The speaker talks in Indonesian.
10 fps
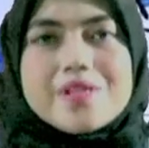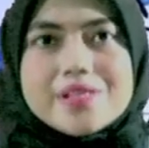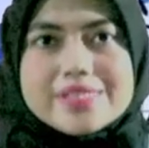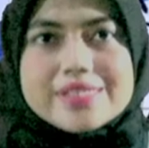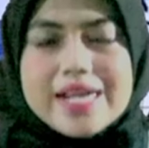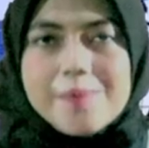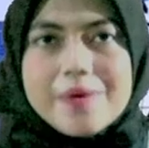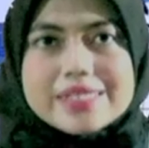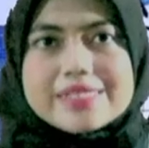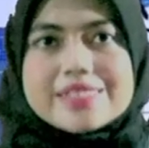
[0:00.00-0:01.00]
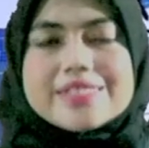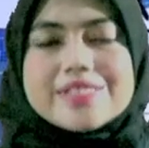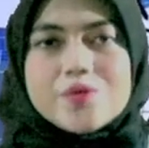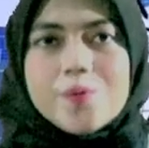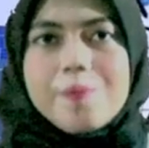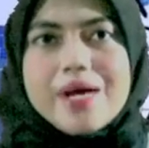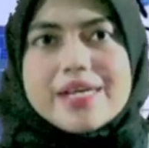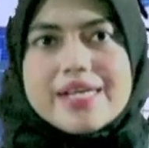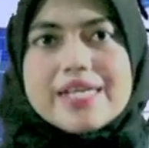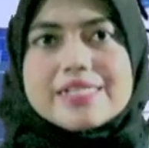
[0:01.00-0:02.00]
selamat jumpa
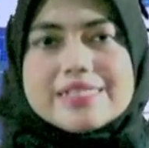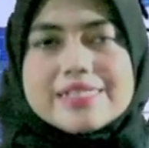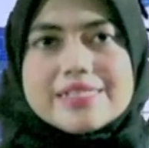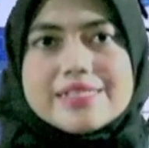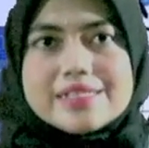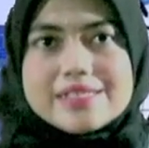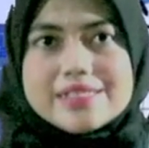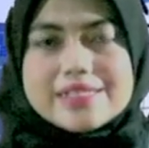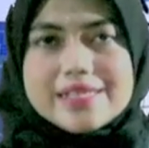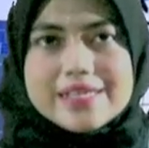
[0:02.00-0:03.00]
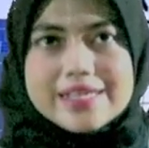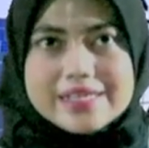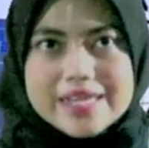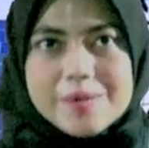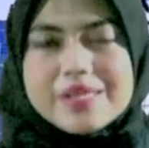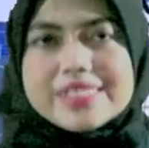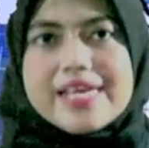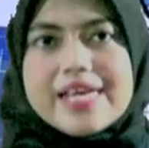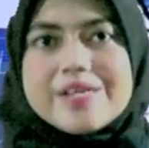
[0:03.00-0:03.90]
dan selamat siang.